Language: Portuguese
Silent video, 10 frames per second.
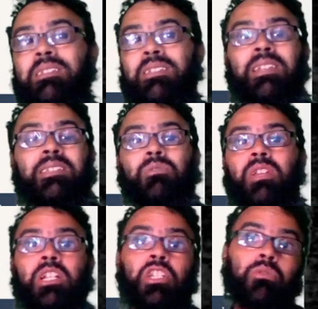de citação de
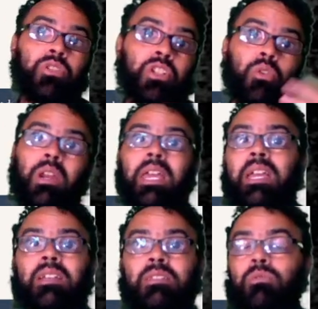artigos de
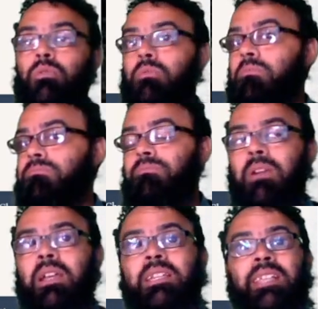colegas ou
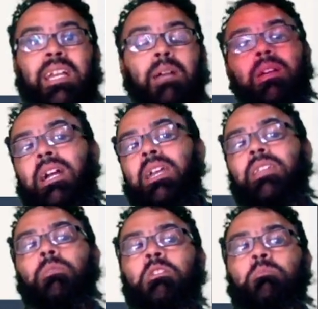aí que você acaba
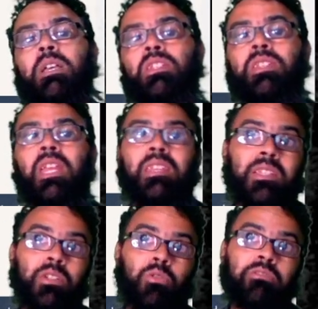caindo em uma espécie de
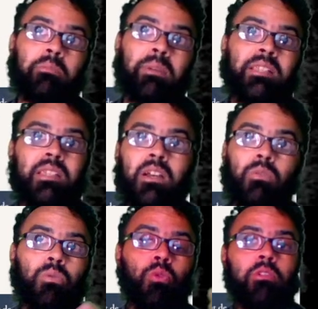tendência de confirmação
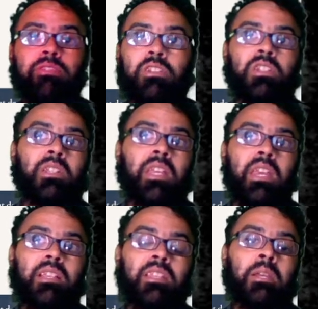ou conflito de
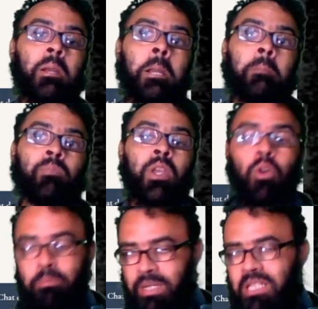interesse.
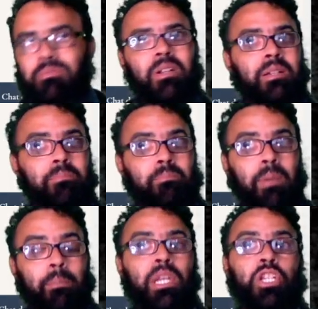O Prisma,
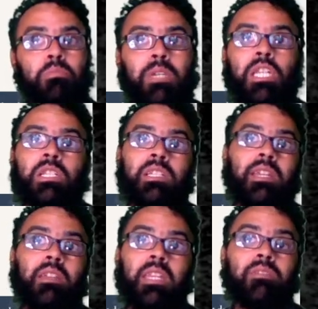aparentemente,
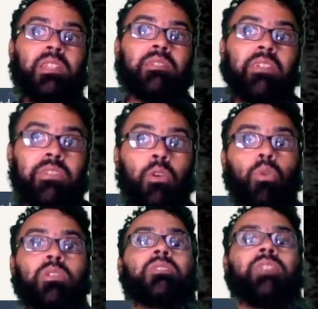né, e deve, deve haver
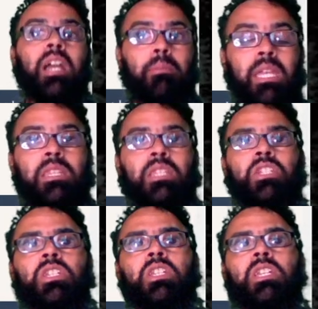outras ferramentas
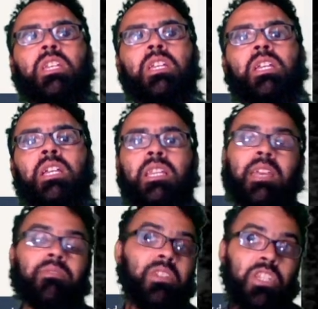de.
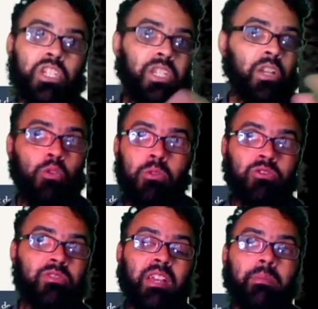Devem existir algumas
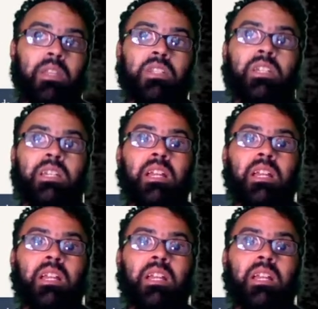outras ferramentas de,